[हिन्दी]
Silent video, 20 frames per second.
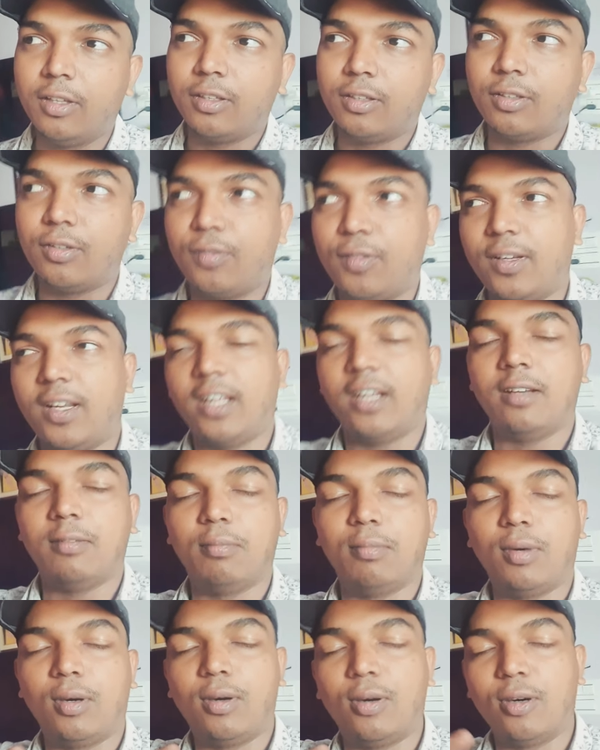तो फिलहाल
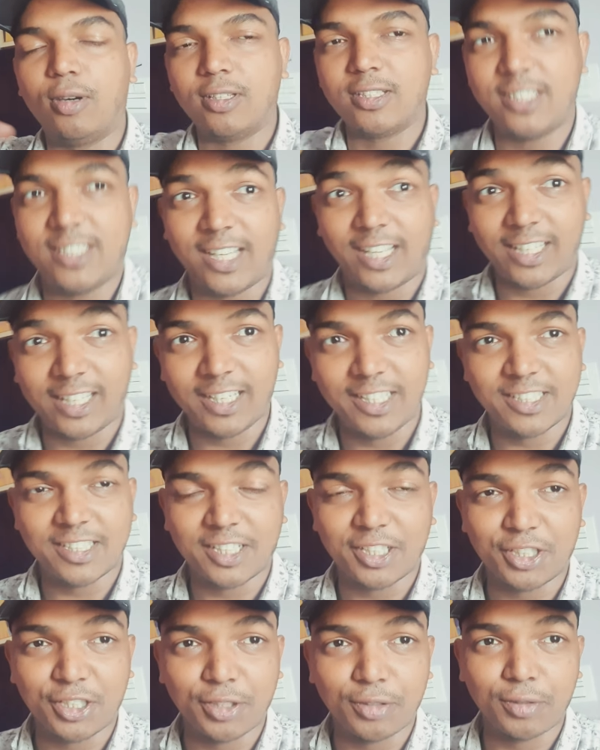बहुत ज़्यादा
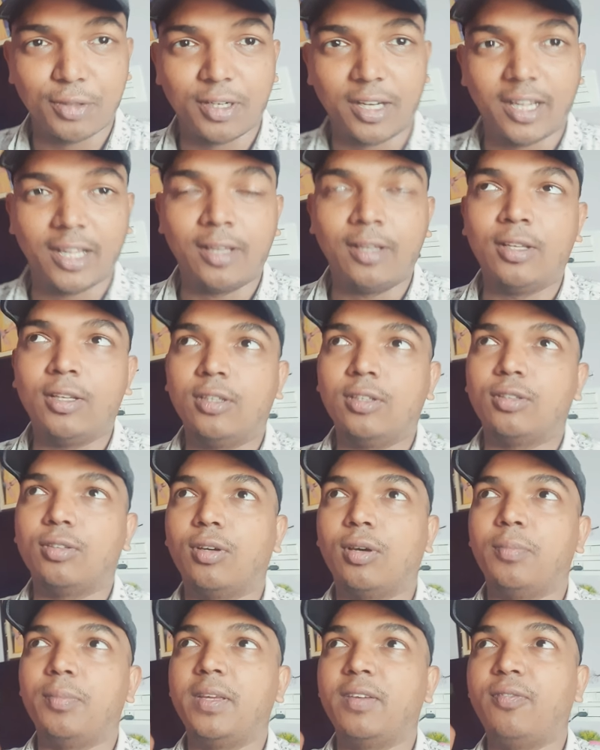डिस्कशन हो रहा है तो
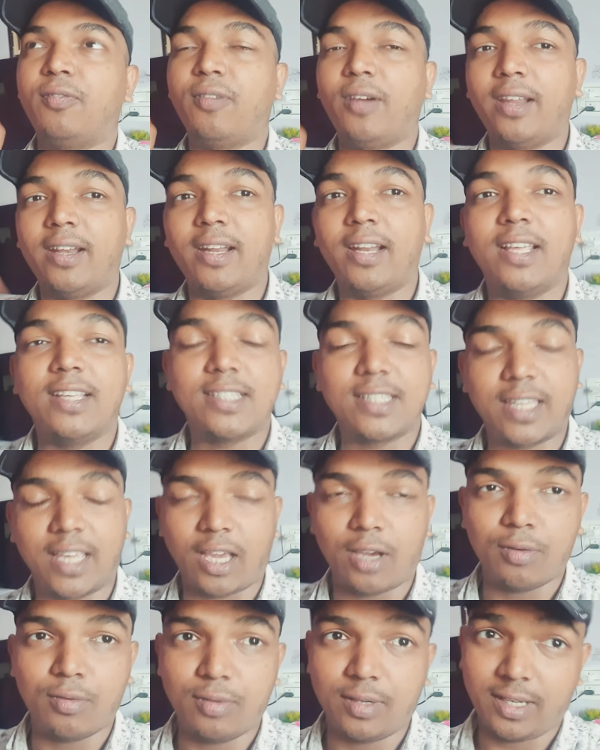अभी फाइनलाइज क्या
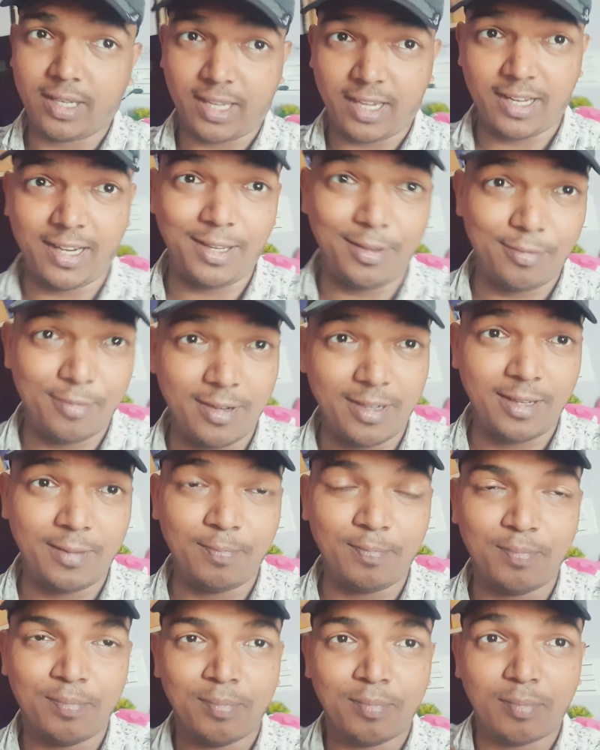हुआ है क्या नहीं हुआ है
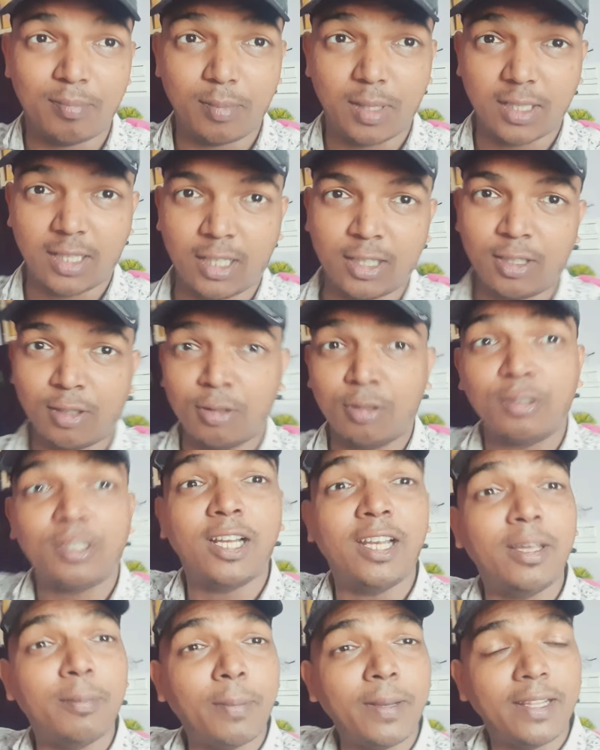बताता हूँ
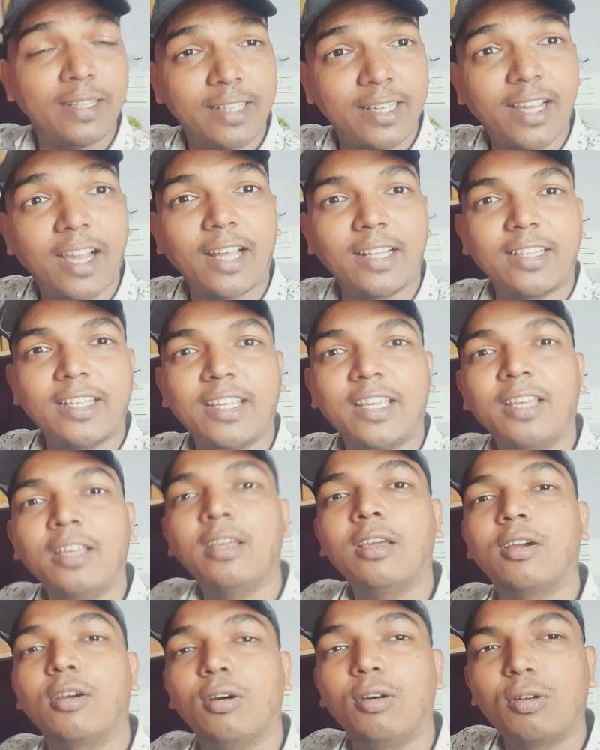चलिए पहले दिखाते हैं
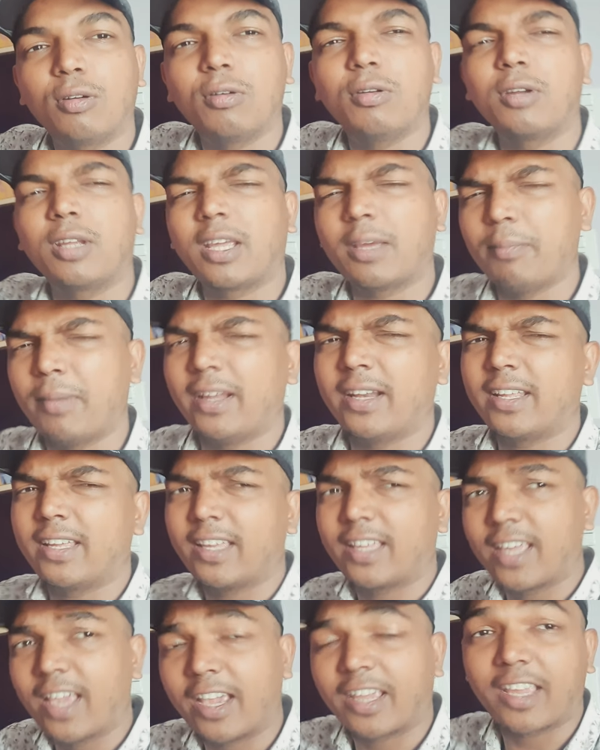कौन कौन के बैठ के
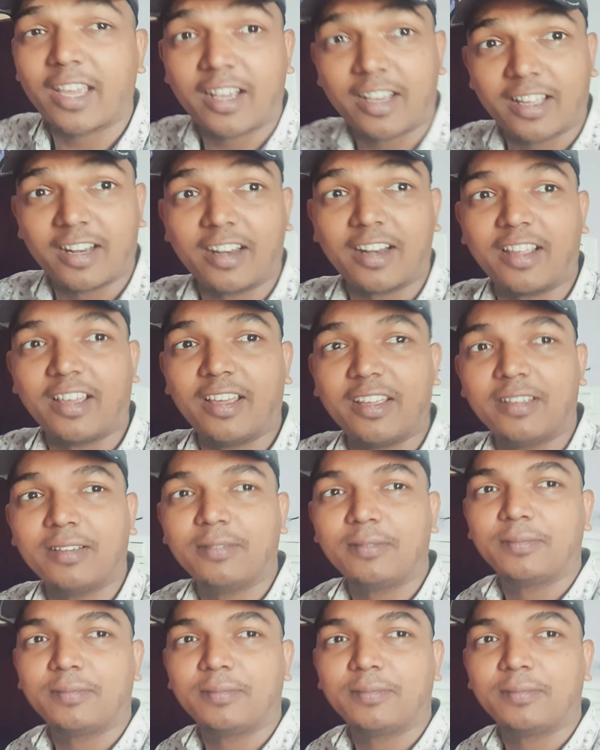क्या क्या कर रहा है